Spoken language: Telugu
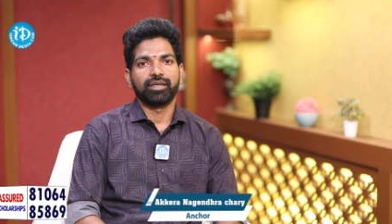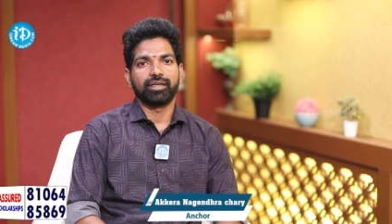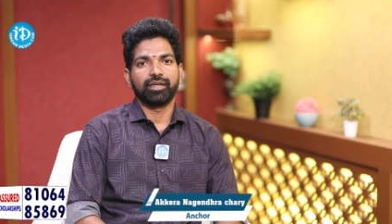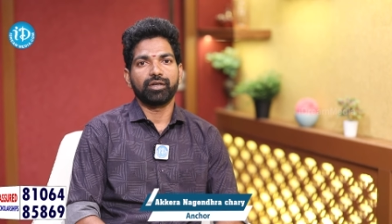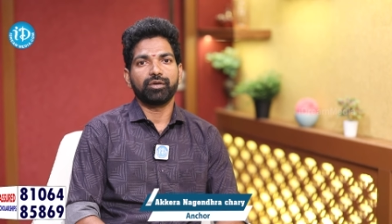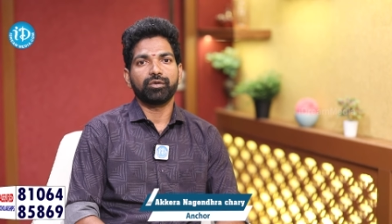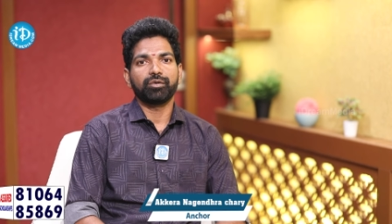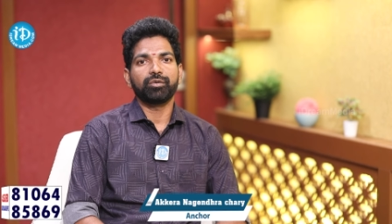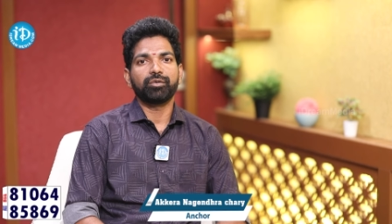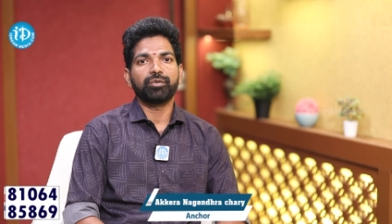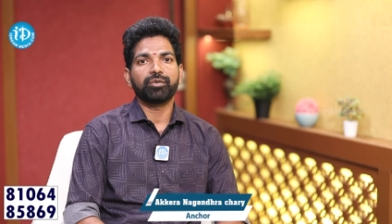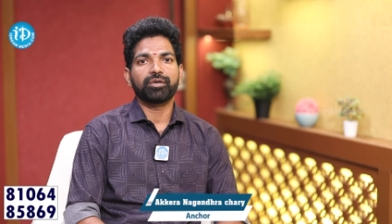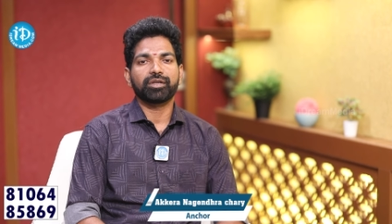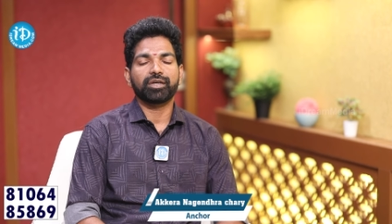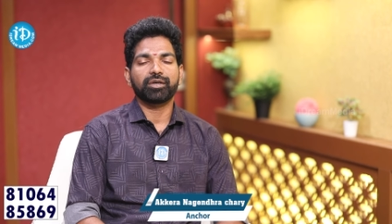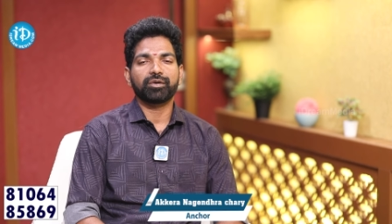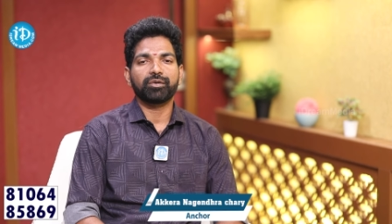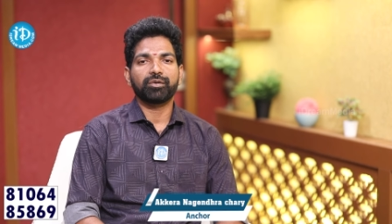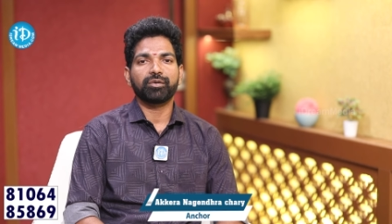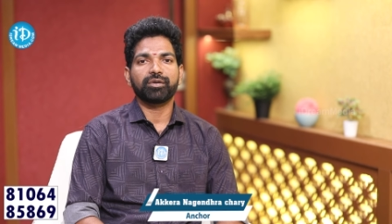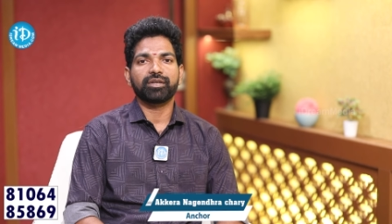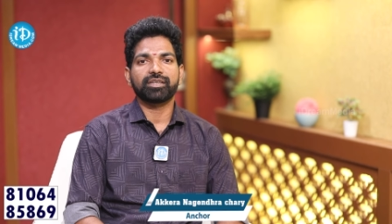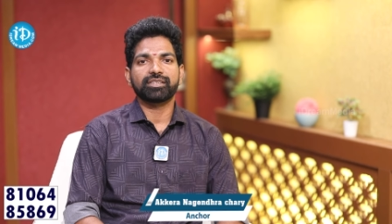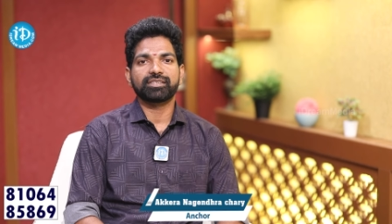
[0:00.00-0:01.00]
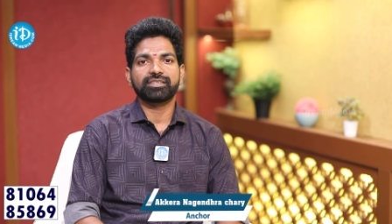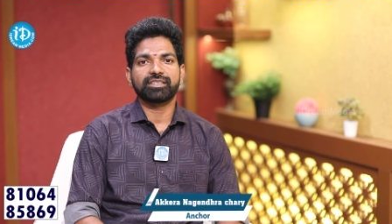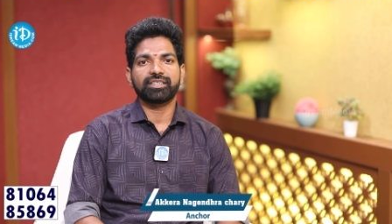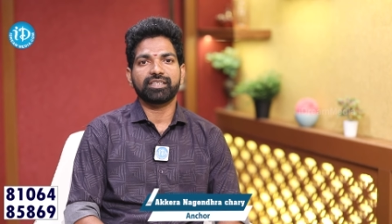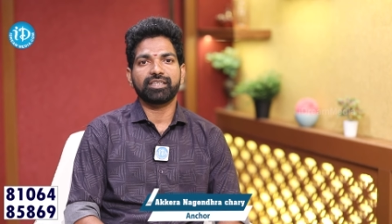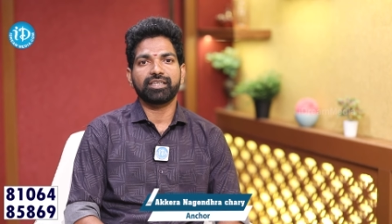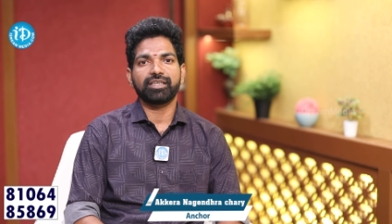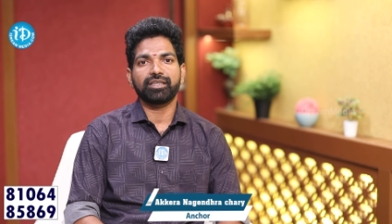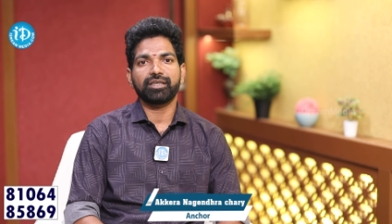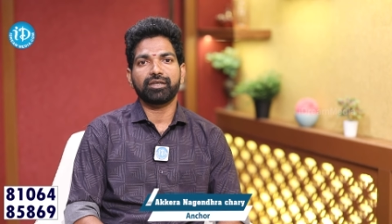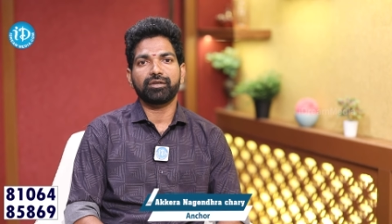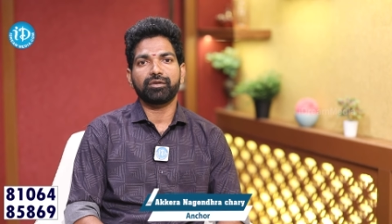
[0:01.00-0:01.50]
రంగు రంగుల
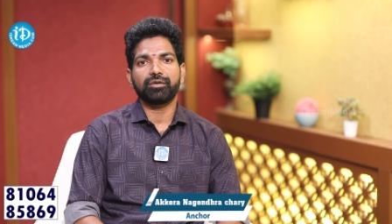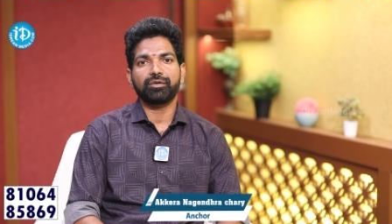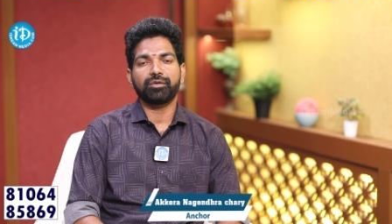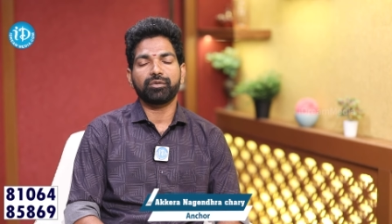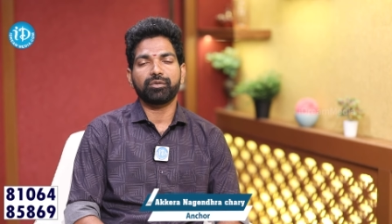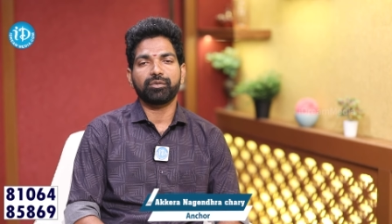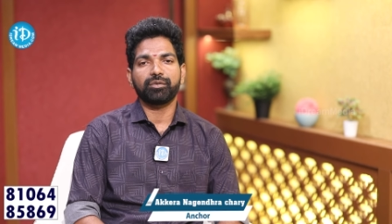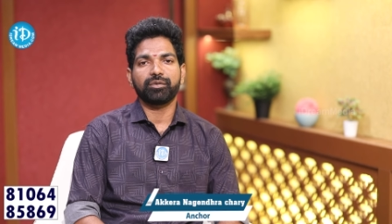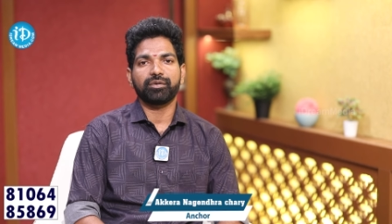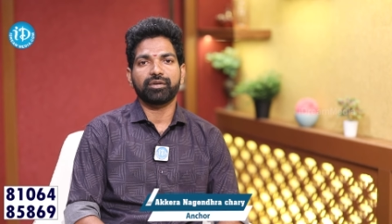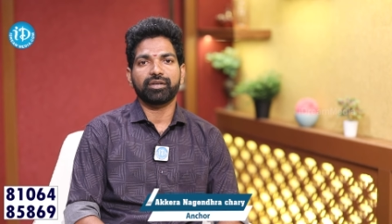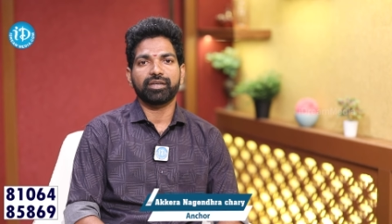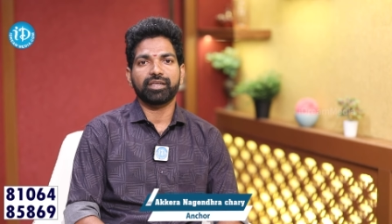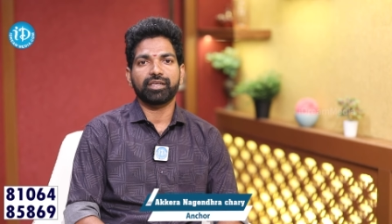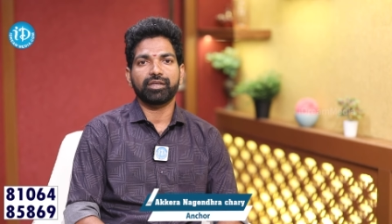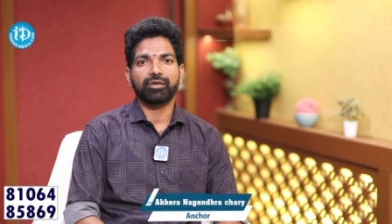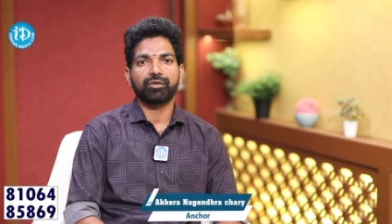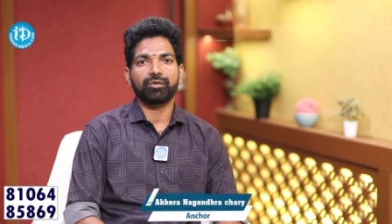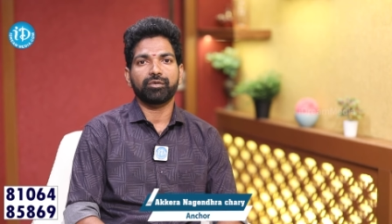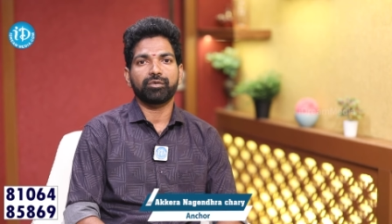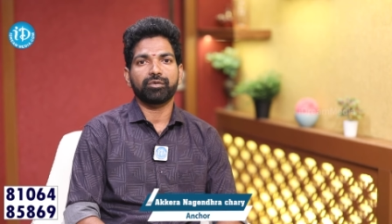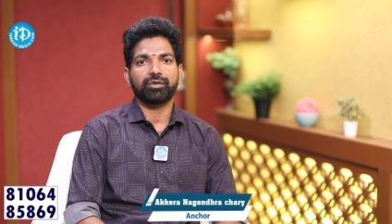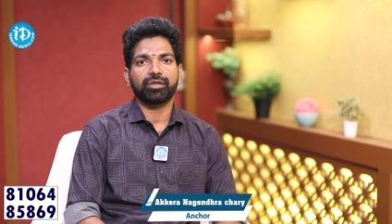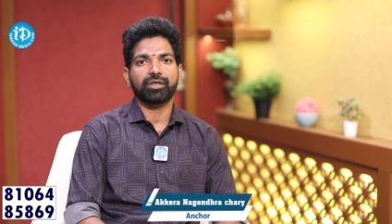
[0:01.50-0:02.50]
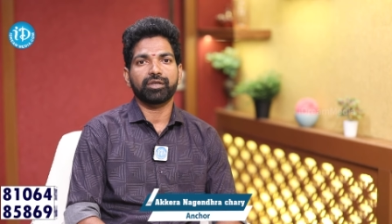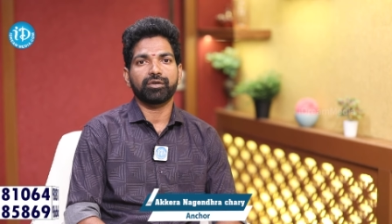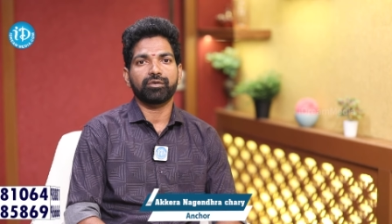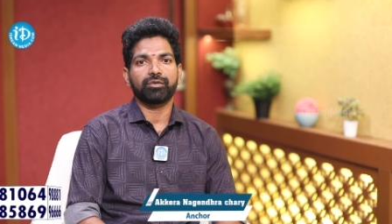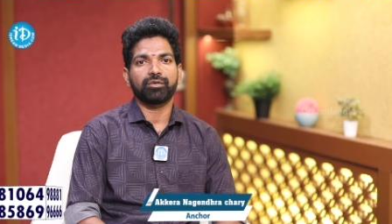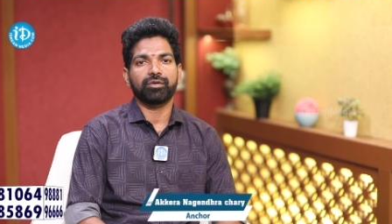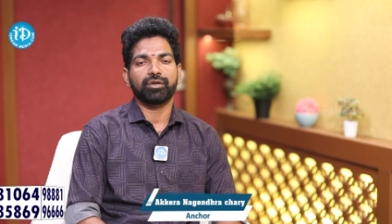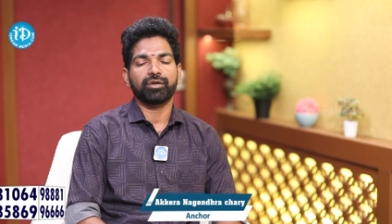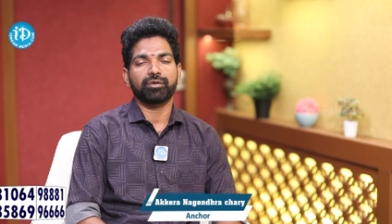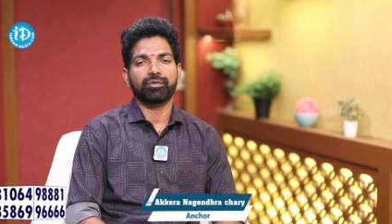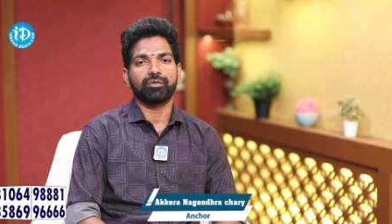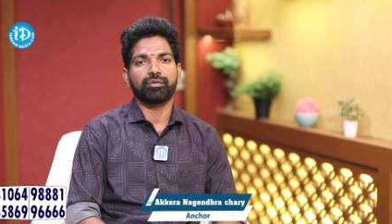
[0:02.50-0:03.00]
సీరలు రింగు
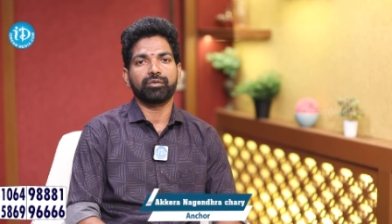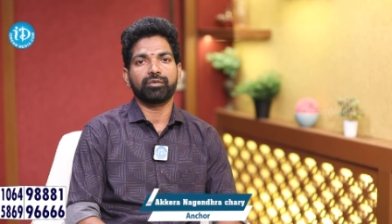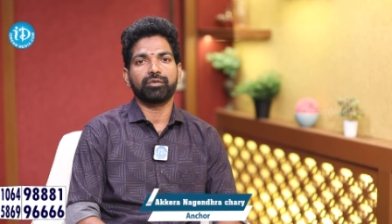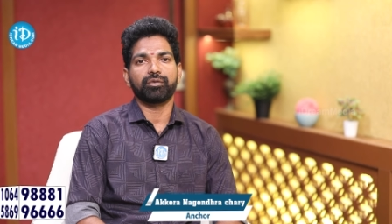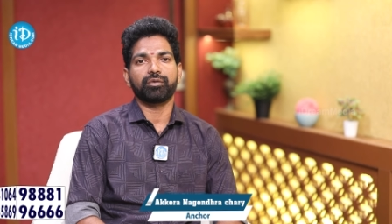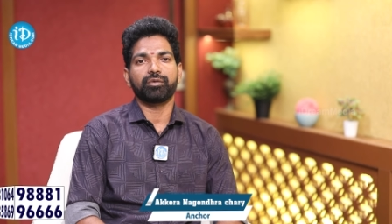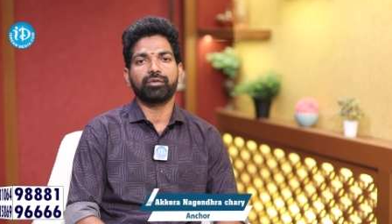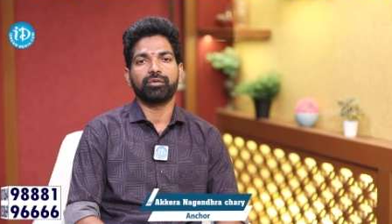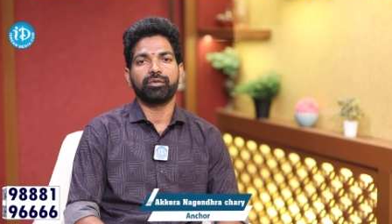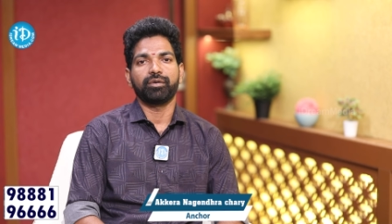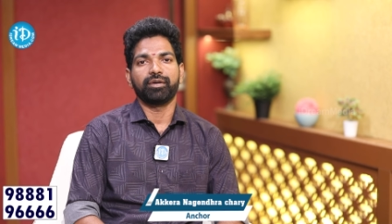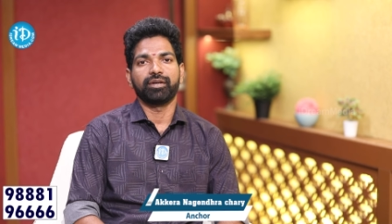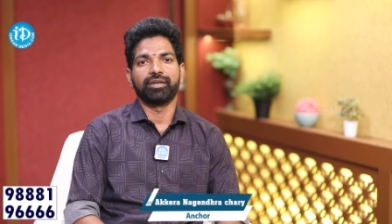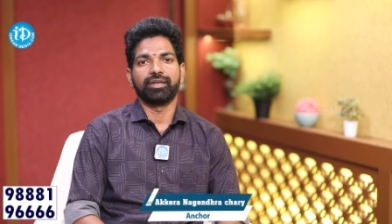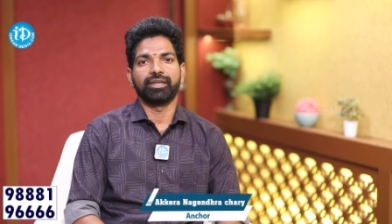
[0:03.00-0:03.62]
రింగుల కురులు